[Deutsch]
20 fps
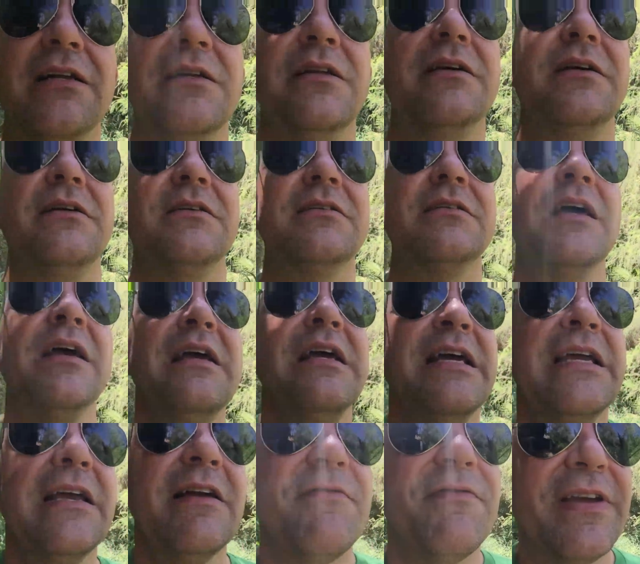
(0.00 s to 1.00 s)
anderes.
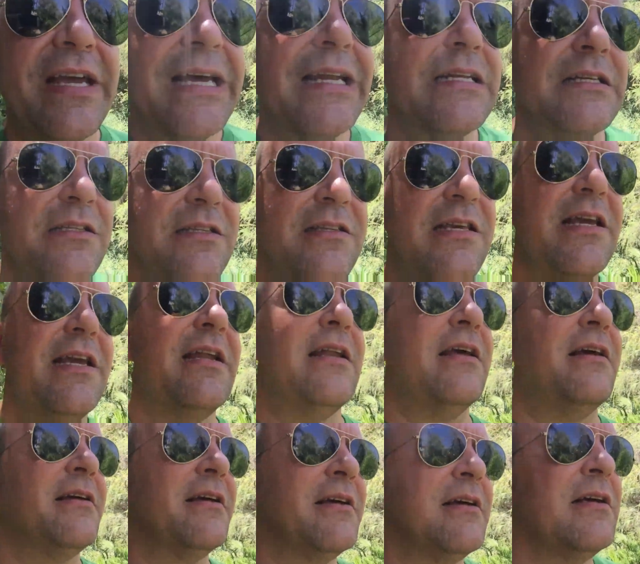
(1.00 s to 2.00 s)
Ihr werdet
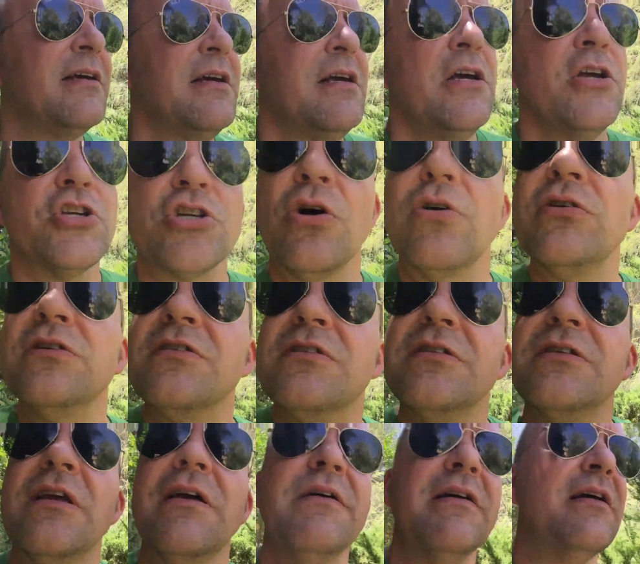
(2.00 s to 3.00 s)
sehen,
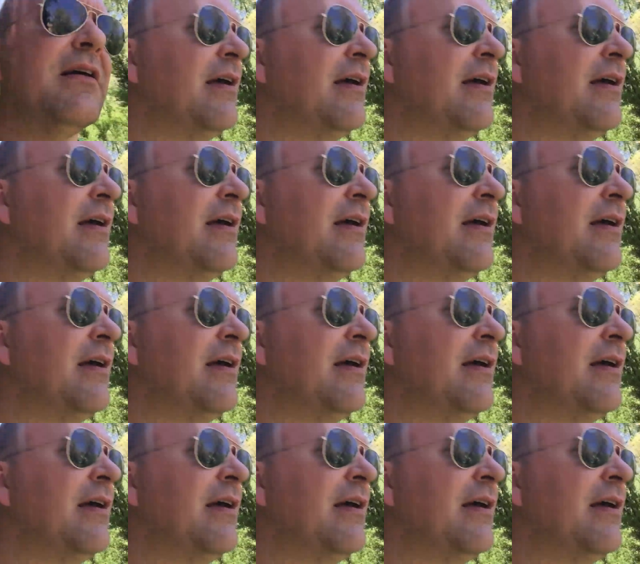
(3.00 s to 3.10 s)
Chancen